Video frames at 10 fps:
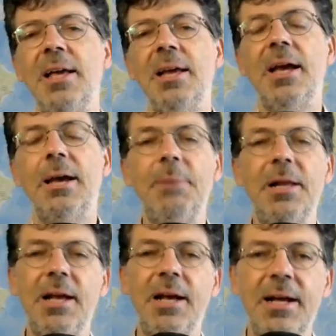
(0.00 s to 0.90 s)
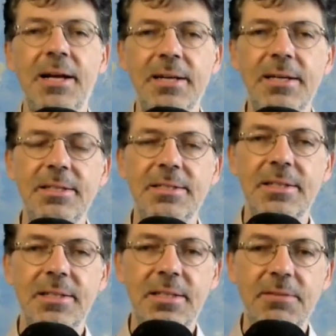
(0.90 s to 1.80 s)
Kamala
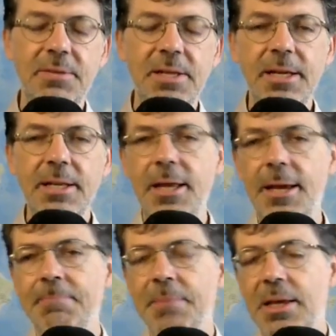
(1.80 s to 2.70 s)
Harris diviene